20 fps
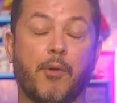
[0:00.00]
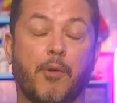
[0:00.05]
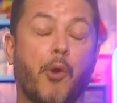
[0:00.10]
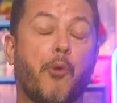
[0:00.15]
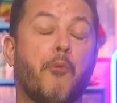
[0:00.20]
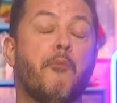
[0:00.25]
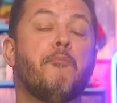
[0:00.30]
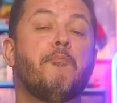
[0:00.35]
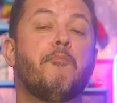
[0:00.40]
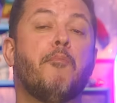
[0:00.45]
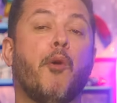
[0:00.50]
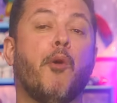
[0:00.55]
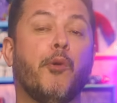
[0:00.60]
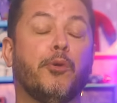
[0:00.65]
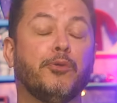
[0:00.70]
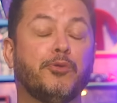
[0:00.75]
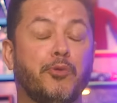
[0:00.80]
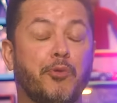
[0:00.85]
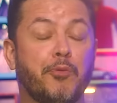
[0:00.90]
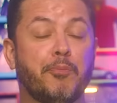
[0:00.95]
Bom,
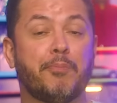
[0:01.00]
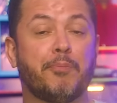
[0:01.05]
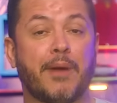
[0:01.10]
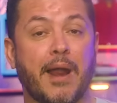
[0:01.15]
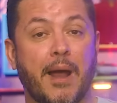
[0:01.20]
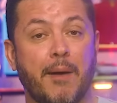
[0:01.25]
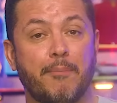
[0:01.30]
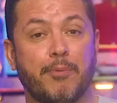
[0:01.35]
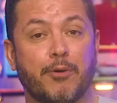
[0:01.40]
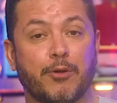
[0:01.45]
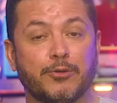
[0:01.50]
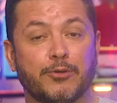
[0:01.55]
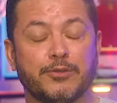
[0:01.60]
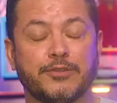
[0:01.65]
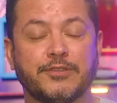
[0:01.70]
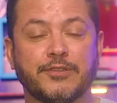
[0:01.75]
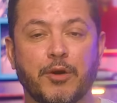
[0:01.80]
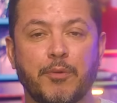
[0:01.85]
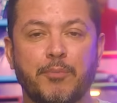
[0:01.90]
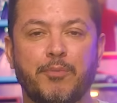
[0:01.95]
ponto para a
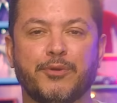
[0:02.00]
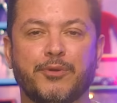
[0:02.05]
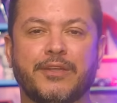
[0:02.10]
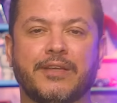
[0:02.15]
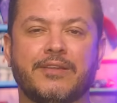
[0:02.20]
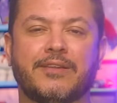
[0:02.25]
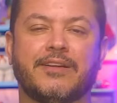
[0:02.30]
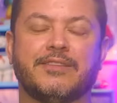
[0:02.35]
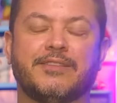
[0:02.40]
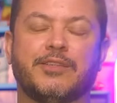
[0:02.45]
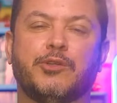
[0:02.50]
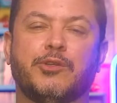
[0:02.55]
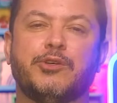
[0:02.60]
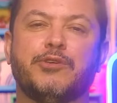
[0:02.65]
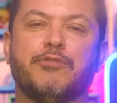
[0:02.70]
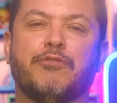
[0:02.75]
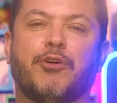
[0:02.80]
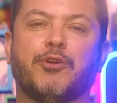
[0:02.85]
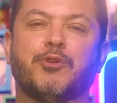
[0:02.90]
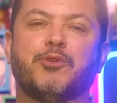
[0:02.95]
produção por ter trazido
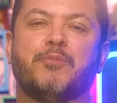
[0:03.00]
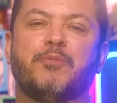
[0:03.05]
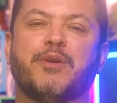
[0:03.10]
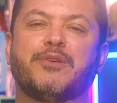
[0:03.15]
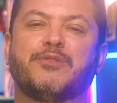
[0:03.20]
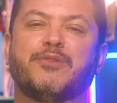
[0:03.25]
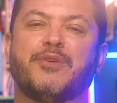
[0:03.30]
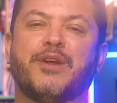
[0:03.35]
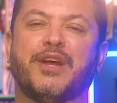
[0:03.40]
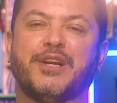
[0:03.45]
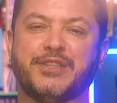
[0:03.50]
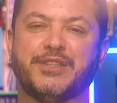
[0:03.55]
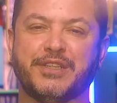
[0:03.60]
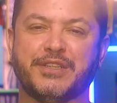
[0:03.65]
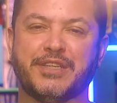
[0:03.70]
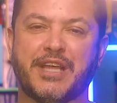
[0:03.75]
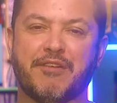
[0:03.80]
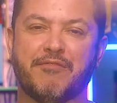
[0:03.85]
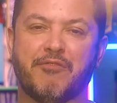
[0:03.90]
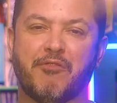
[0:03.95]
de volta o personagem
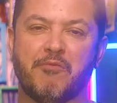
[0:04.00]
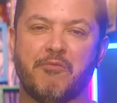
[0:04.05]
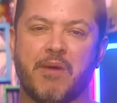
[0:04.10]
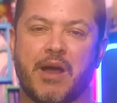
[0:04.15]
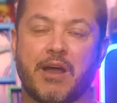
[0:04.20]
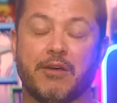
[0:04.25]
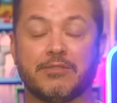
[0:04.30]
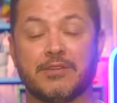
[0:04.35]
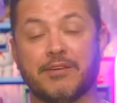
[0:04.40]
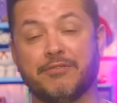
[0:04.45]
Devon Miles.